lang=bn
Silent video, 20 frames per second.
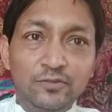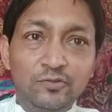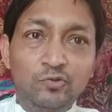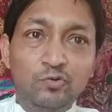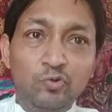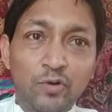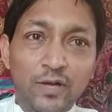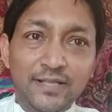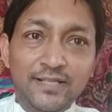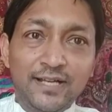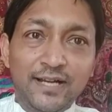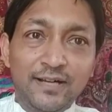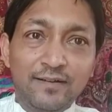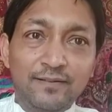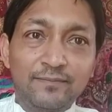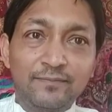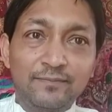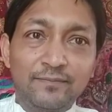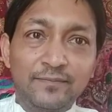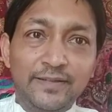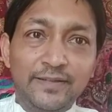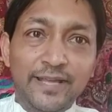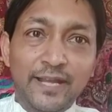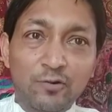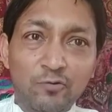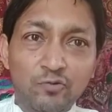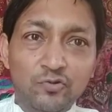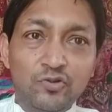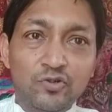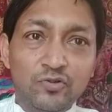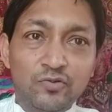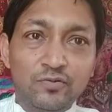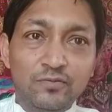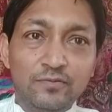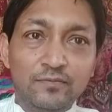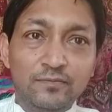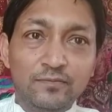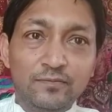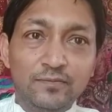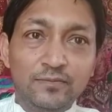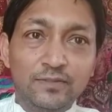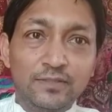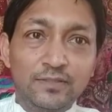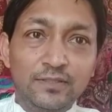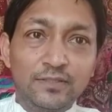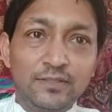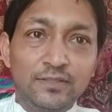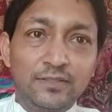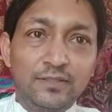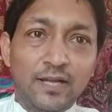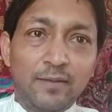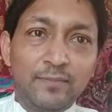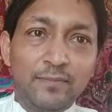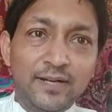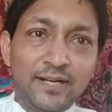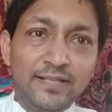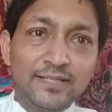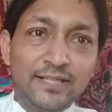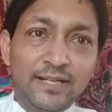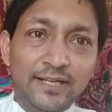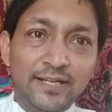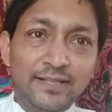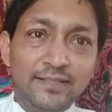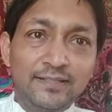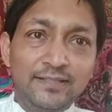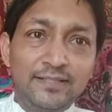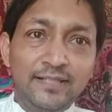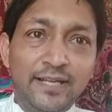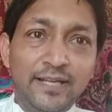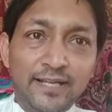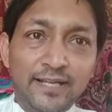দু হাজার একুশ আপনারা জানেন যে